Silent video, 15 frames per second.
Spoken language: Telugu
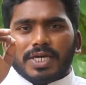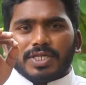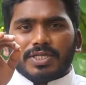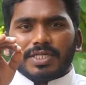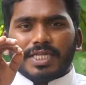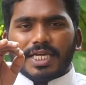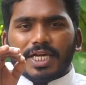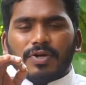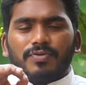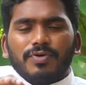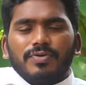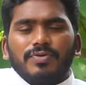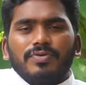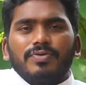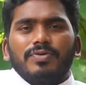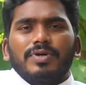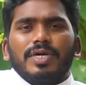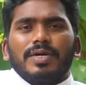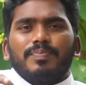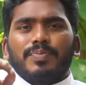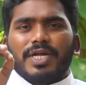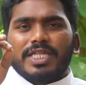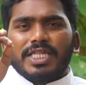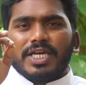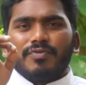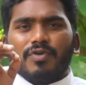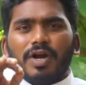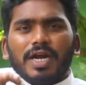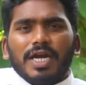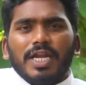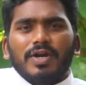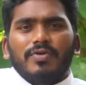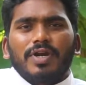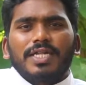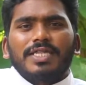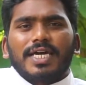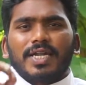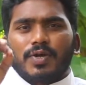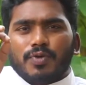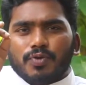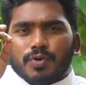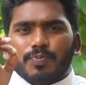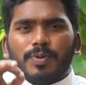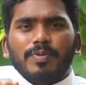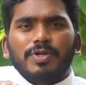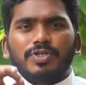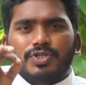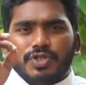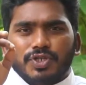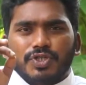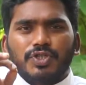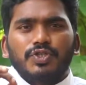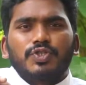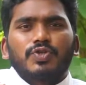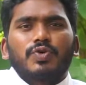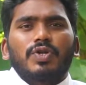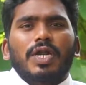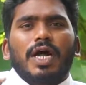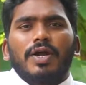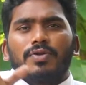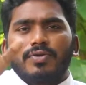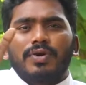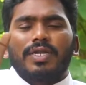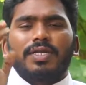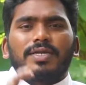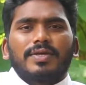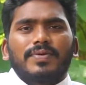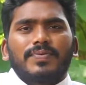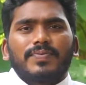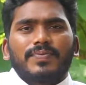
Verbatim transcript: ఏ దేవుడు ప్రతి ఒక్కరిని కూడా తన రూపంలో సృష్టించుకున్నాడు అని